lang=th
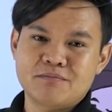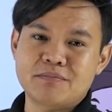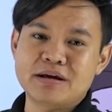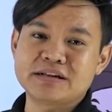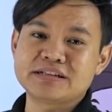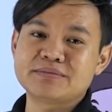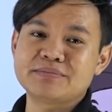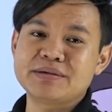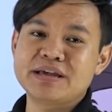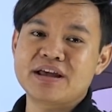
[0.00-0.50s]
มั
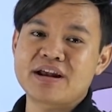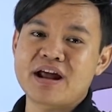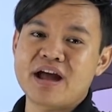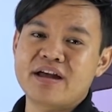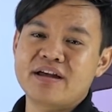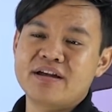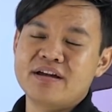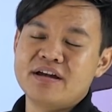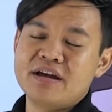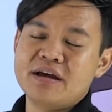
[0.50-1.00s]
นจะมีอะไร
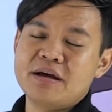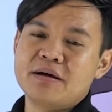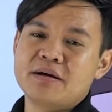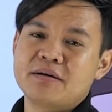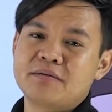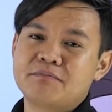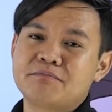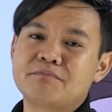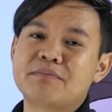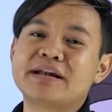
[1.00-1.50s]

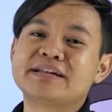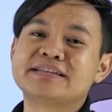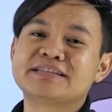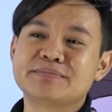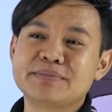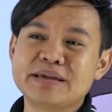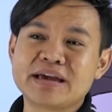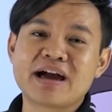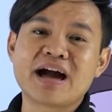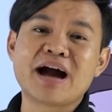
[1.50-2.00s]
มัน
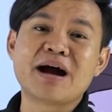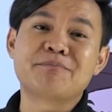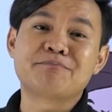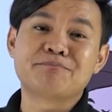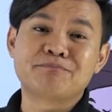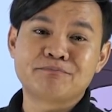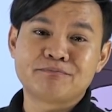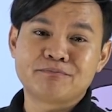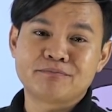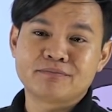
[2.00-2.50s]
จะมี
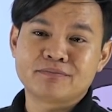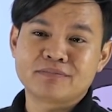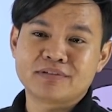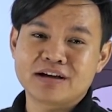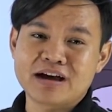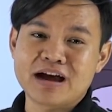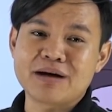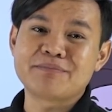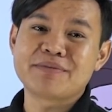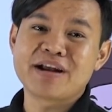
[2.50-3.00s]

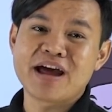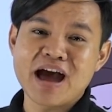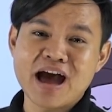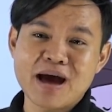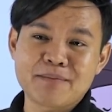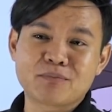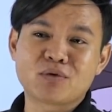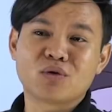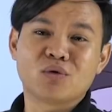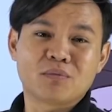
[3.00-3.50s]
คำนา
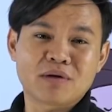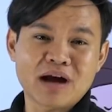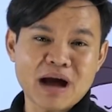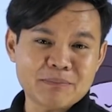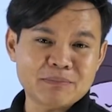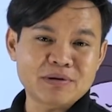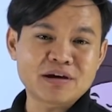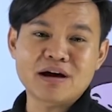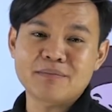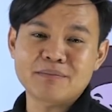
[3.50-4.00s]
มกลุ่ม
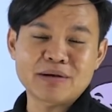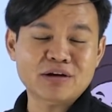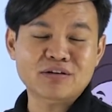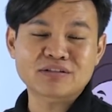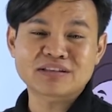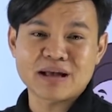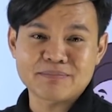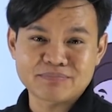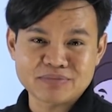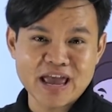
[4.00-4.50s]
คำหรือคำอะไร
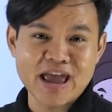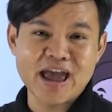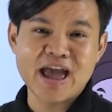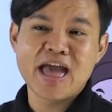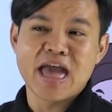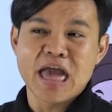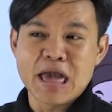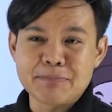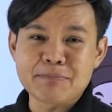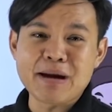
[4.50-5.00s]
ก็ตามแต่
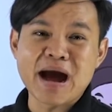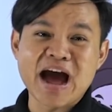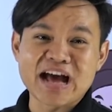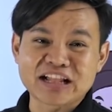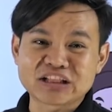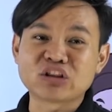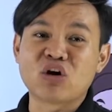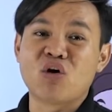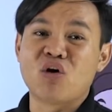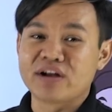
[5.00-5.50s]
มา
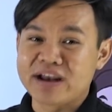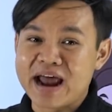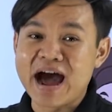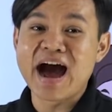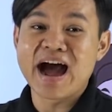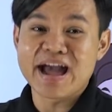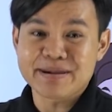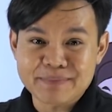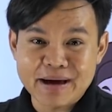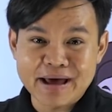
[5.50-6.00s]
ต่อ
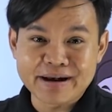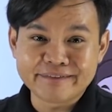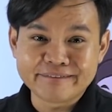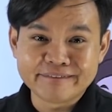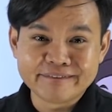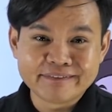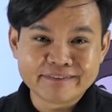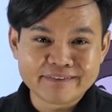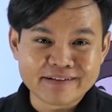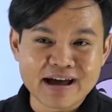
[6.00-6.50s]
ท้ายมัน
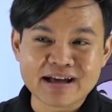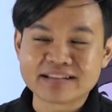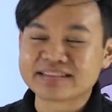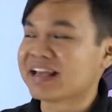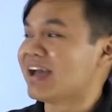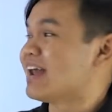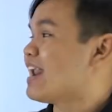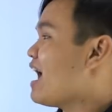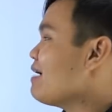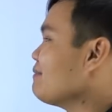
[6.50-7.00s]
นะ
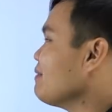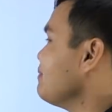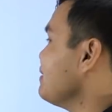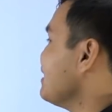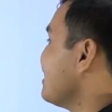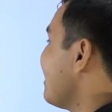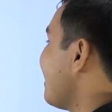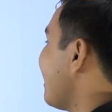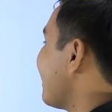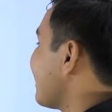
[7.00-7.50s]
แต่ถ้าไม่
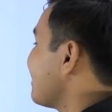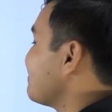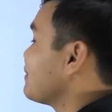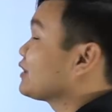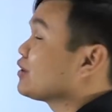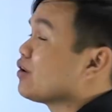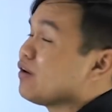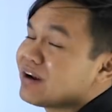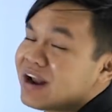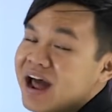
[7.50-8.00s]
มีอะไร
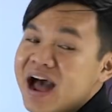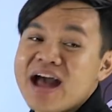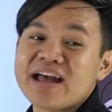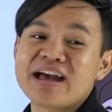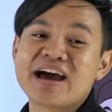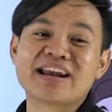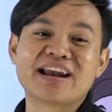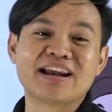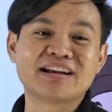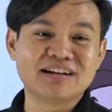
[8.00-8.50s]
มาต่อท้าย
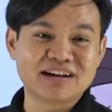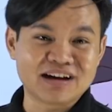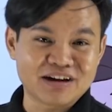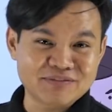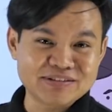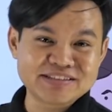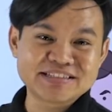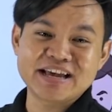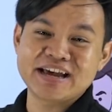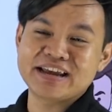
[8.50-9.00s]
อันนั้นคือ
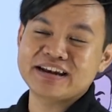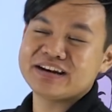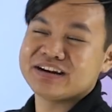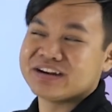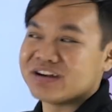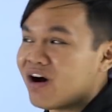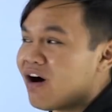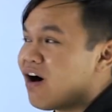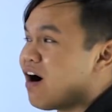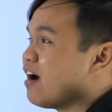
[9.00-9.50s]
คำวิเศษ
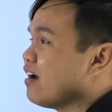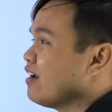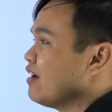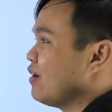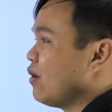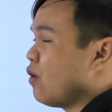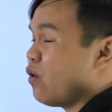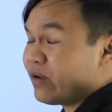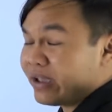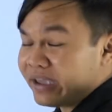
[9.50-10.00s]
เนาะ
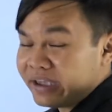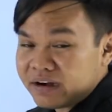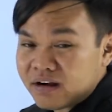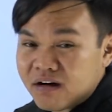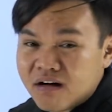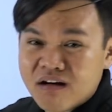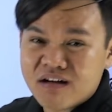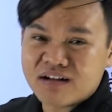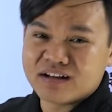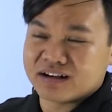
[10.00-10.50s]
โอเค
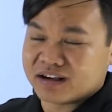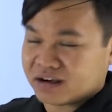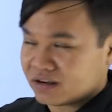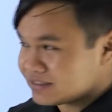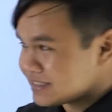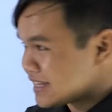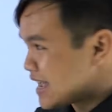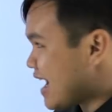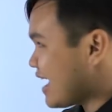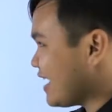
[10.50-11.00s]
เนาะ
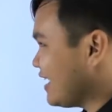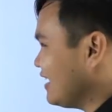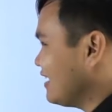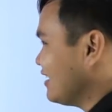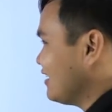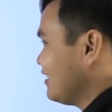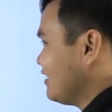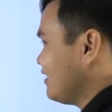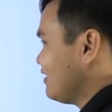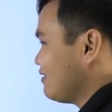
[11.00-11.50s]
เข้าใจ
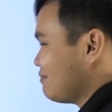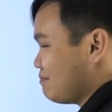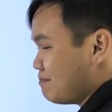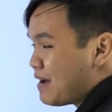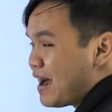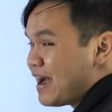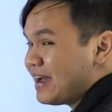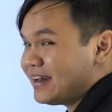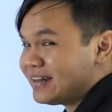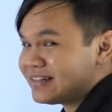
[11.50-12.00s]

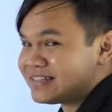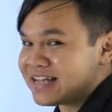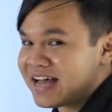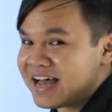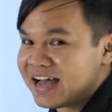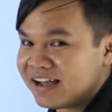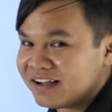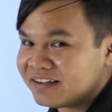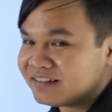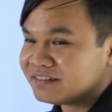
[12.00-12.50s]
ไปนะจ๊ะ